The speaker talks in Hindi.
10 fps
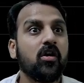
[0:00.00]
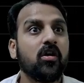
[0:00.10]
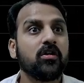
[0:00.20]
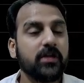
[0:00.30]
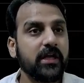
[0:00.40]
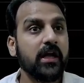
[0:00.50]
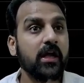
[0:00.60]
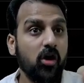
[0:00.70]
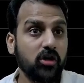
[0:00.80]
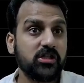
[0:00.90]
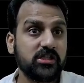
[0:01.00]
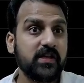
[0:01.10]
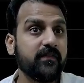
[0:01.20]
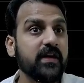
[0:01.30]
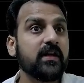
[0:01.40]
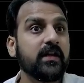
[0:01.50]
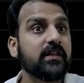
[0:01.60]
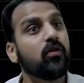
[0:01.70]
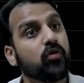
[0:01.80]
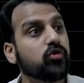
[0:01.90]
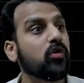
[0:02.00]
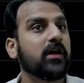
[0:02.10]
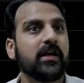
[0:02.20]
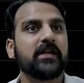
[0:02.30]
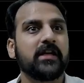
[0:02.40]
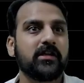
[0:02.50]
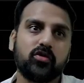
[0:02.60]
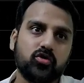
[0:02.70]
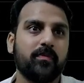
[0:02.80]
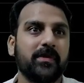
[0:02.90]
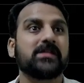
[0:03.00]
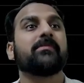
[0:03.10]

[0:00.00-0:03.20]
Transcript: ठीक है और जिससे वीट खरीदा उसको लकड़ियाँ चाहिए तो उसको पैसा मिल